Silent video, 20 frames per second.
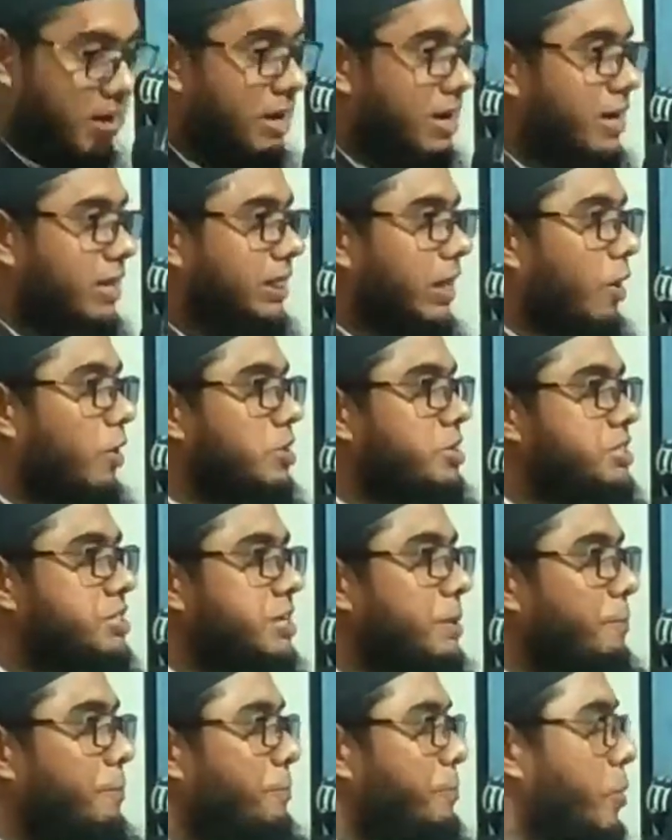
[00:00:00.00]
তা হচ্ছে
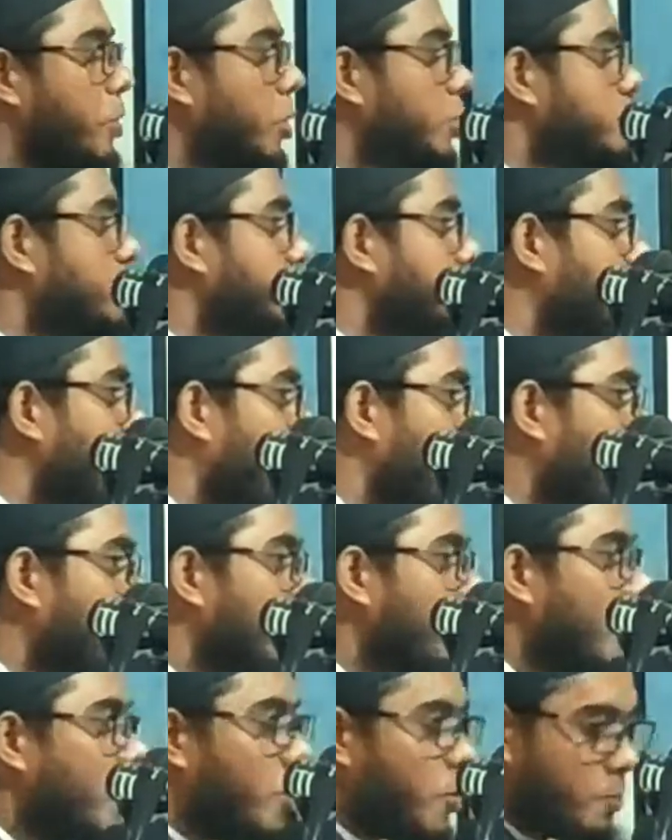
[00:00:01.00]
পরস্পর
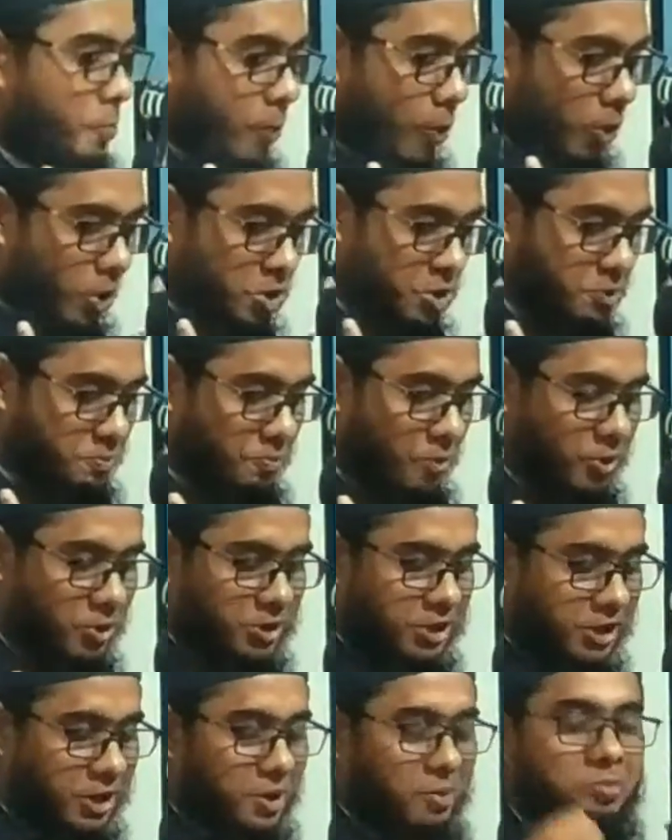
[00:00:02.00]
পরস্পর
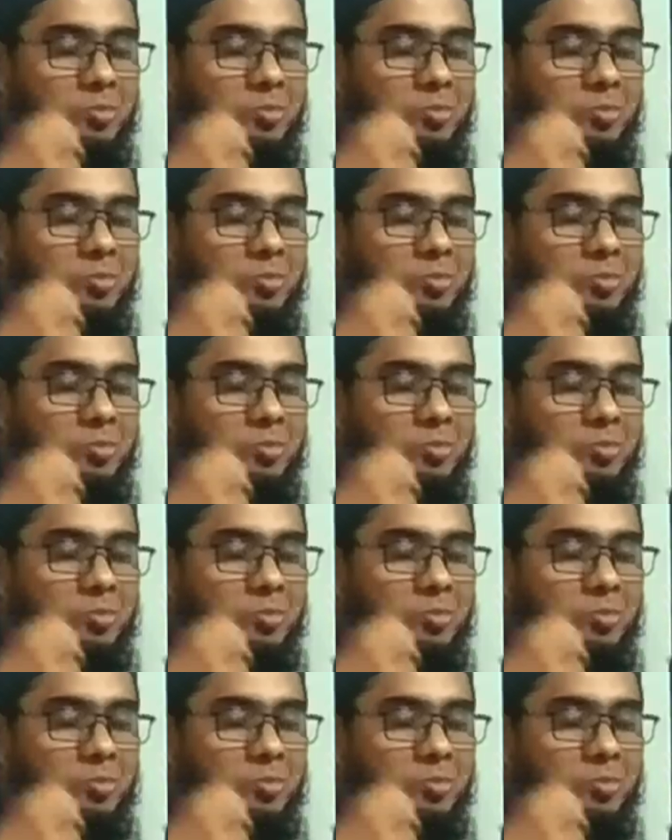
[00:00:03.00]
থেকে